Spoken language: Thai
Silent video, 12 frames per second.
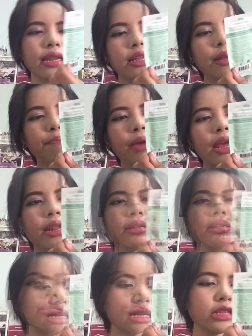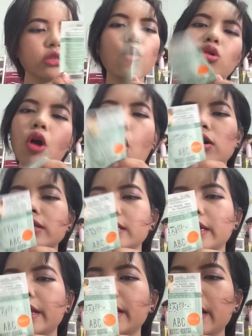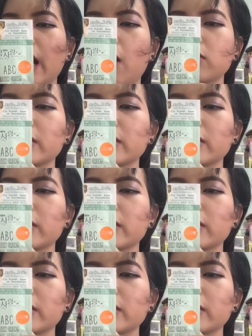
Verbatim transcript: อันนี้จะเป็นในสูตรของสีเขียว